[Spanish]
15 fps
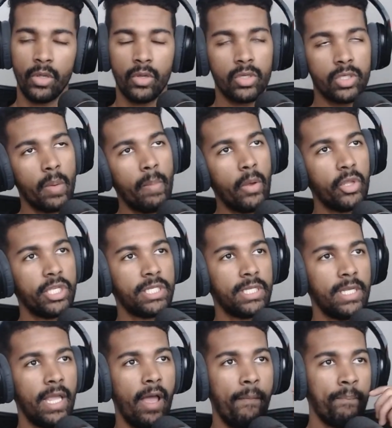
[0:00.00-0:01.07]
Incluso Mao
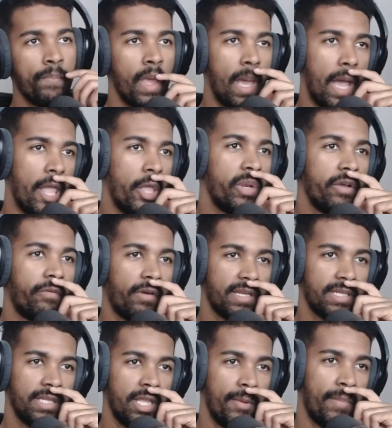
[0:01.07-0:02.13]
decía, hay una
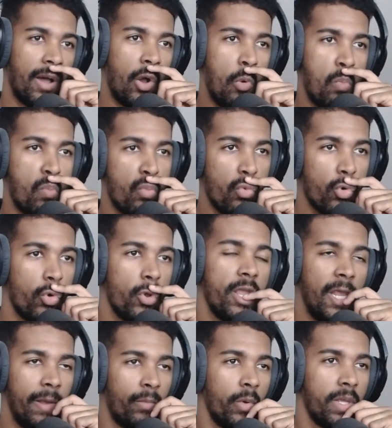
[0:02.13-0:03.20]
frase de Mao
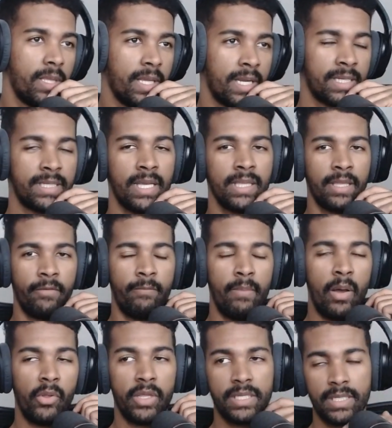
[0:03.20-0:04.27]
muy, muy interesante,
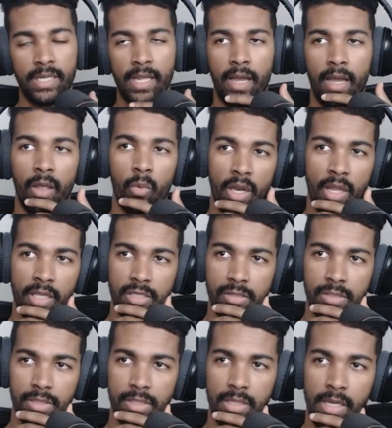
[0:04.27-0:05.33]
Mao decía en una de
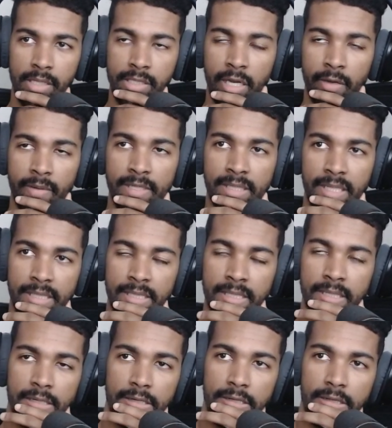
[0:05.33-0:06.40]
sus entrevistas,
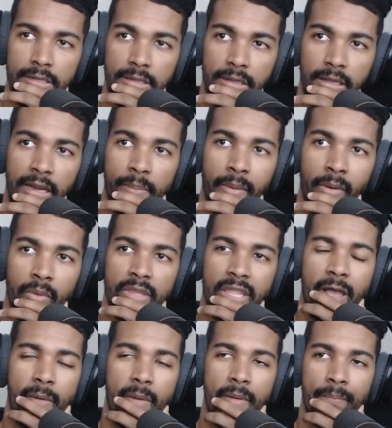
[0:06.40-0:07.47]
le
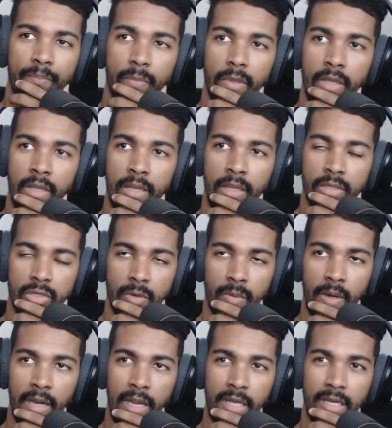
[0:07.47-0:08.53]
preguntaban y
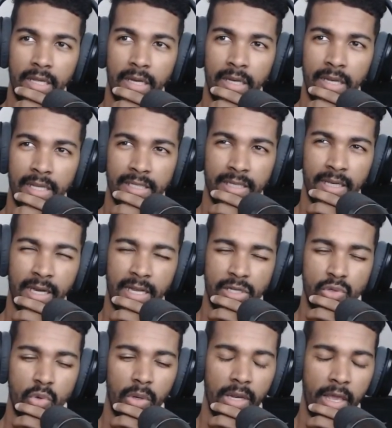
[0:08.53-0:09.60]
sobre las
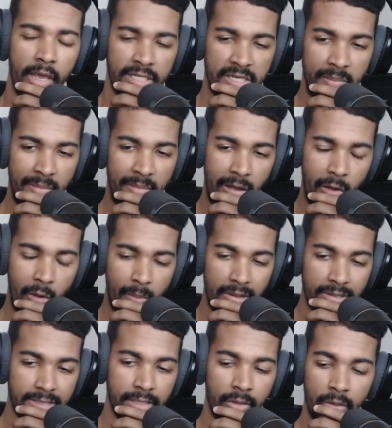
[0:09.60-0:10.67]
guerras nucleares y Mao,
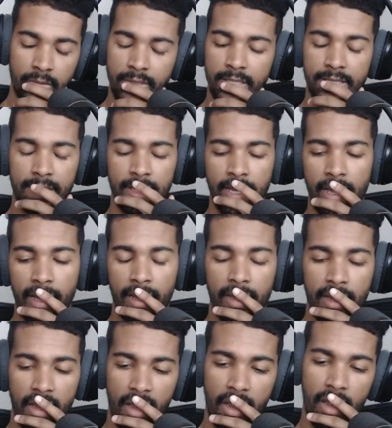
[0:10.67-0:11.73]
Mao Zedong decía,
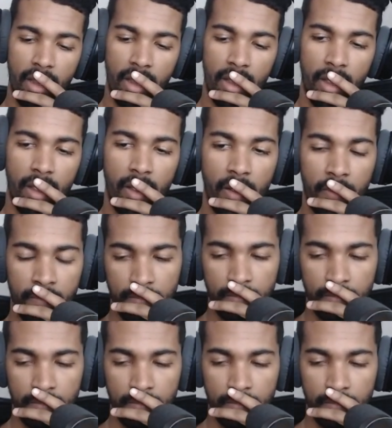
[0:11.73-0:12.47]
eh,